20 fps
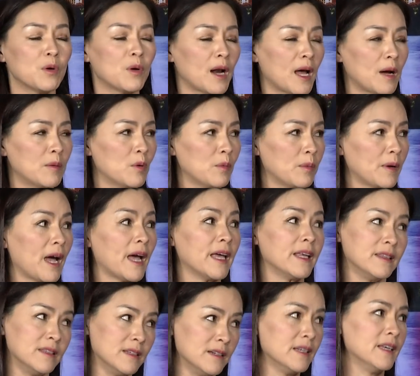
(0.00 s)
đô la một ngày
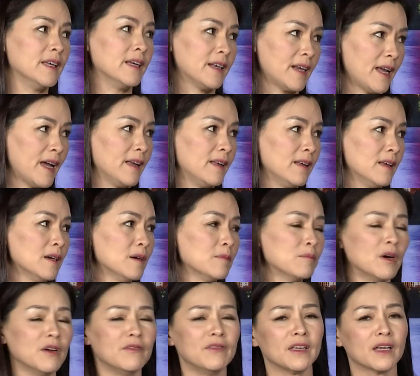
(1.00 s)
như yeah. Dạ. hiện nay yeah. Dạ.
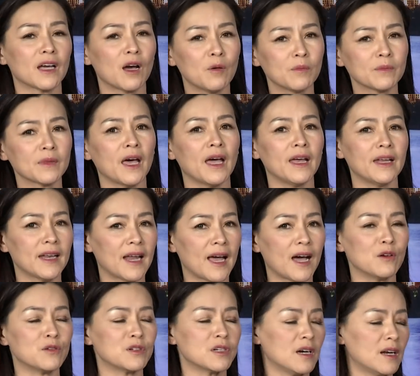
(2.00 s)
bởi vì không thể
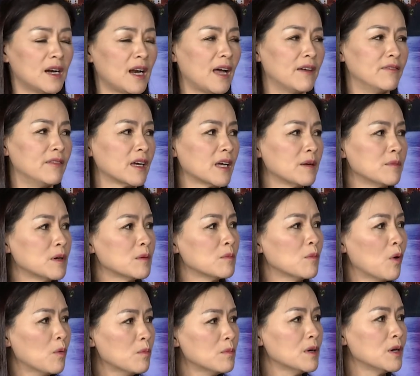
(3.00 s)
nào trở lại với cái mức
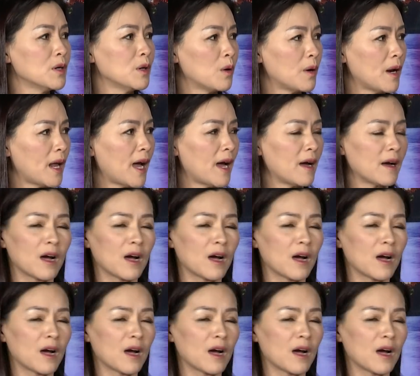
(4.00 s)
40 đô la yeah.